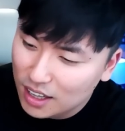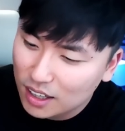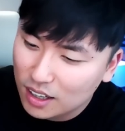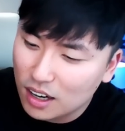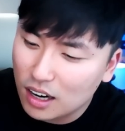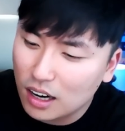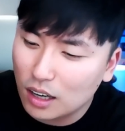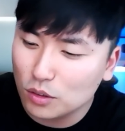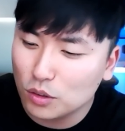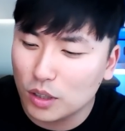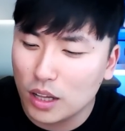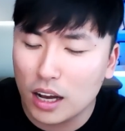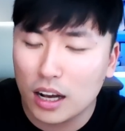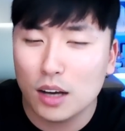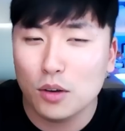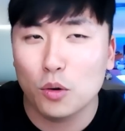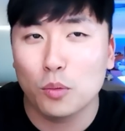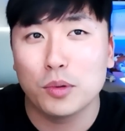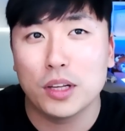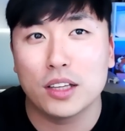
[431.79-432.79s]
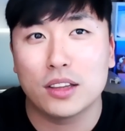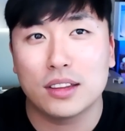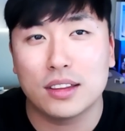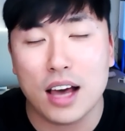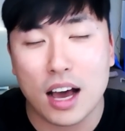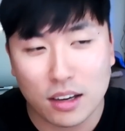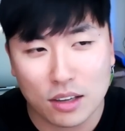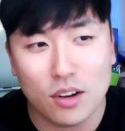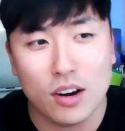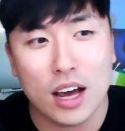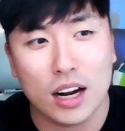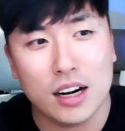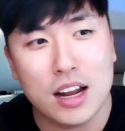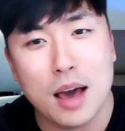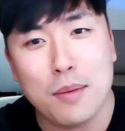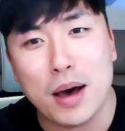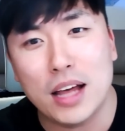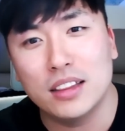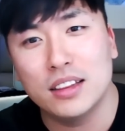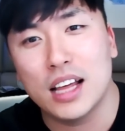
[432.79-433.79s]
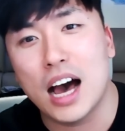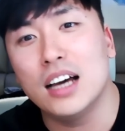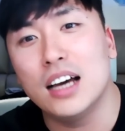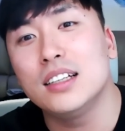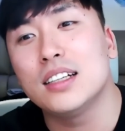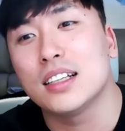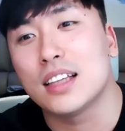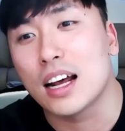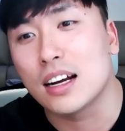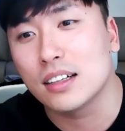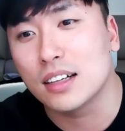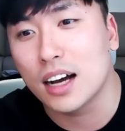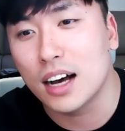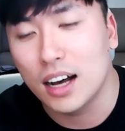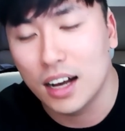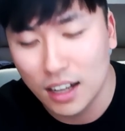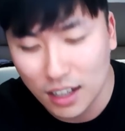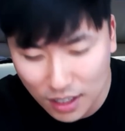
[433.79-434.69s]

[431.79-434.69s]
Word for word: 그래가지고 내가 요번에 딱 연락을 해봤는데 아니다 다를까